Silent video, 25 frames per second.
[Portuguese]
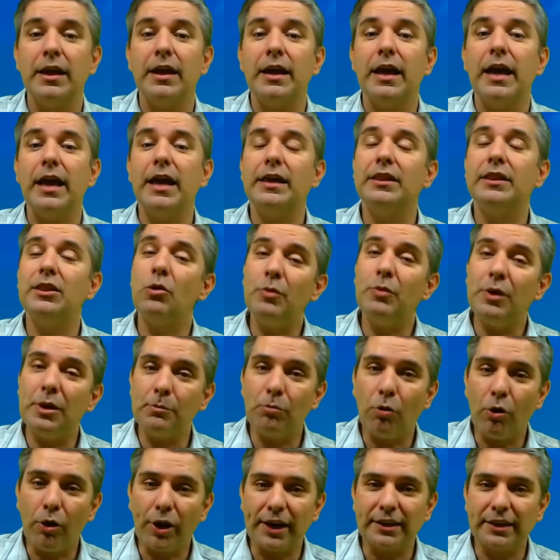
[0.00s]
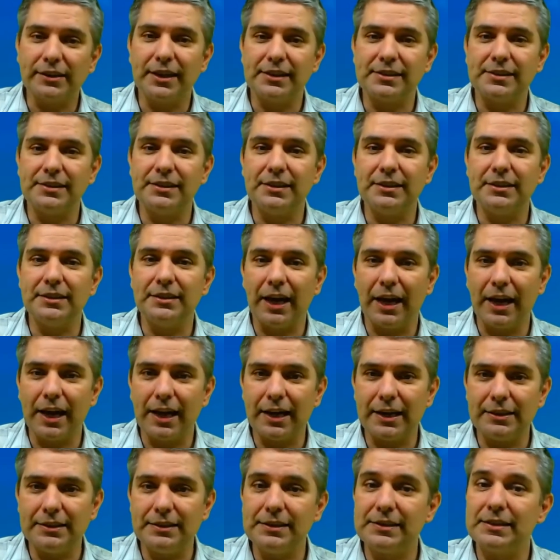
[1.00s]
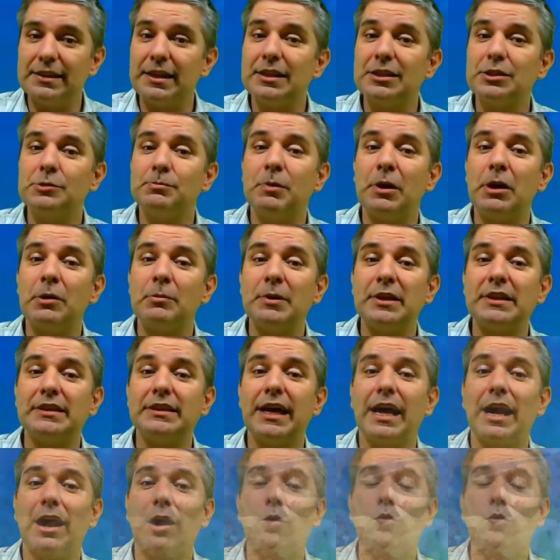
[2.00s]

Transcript: É, não ir embora da cidade sem experimentar a